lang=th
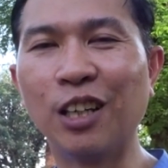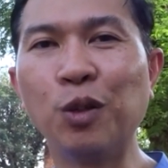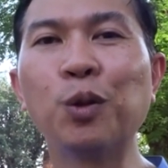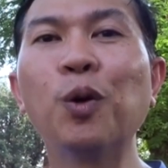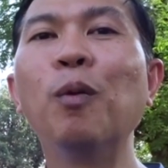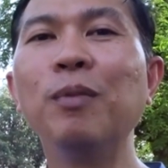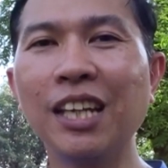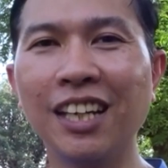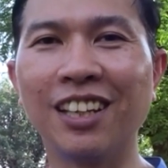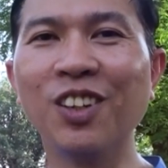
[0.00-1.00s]
ยูทูบ นี่
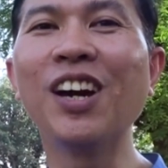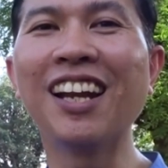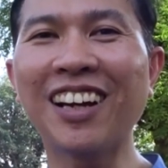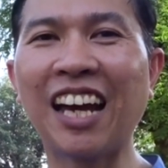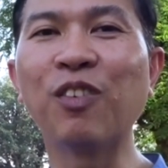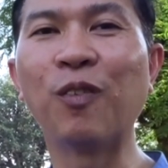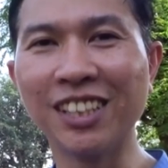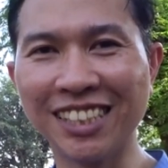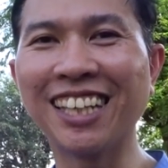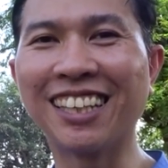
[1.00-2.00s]
ด้วยแล้วกันผมก็
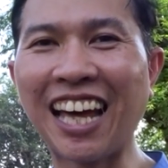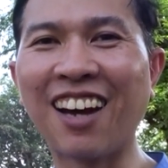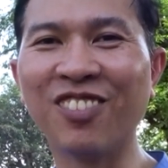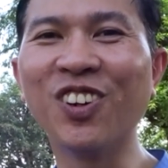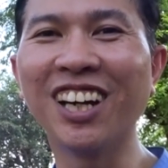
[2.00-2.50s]
จะติดตามด้ว